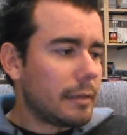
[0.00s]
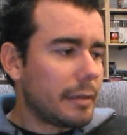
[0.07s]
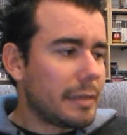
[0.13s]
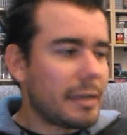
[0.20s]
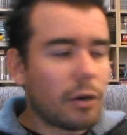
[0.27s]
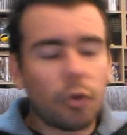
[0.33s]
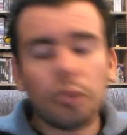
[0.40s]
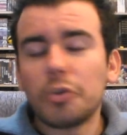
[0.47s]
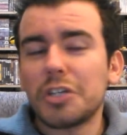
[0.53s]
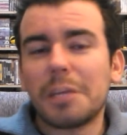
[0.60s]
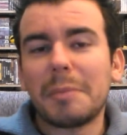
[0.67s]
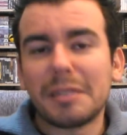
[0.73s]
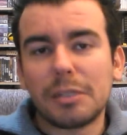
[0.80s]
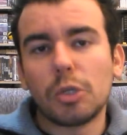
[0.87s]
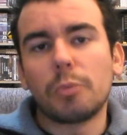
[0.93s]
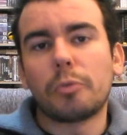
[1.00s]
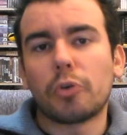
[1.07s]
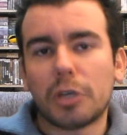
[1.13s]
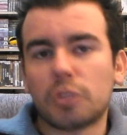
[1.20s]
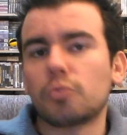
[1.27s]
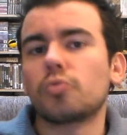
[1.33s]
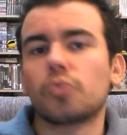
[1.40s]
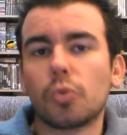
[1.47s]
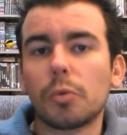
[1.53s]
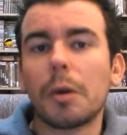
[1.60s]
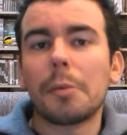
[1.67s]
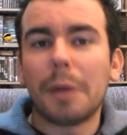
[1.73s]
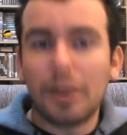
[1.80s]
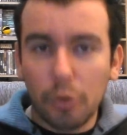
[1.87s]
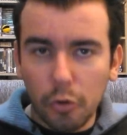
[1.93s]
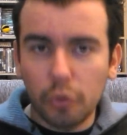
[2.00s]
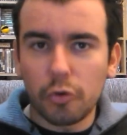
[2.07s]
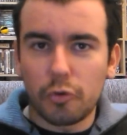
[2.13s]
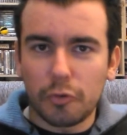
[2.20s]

Y el juego es llamativo porque es un survival horror.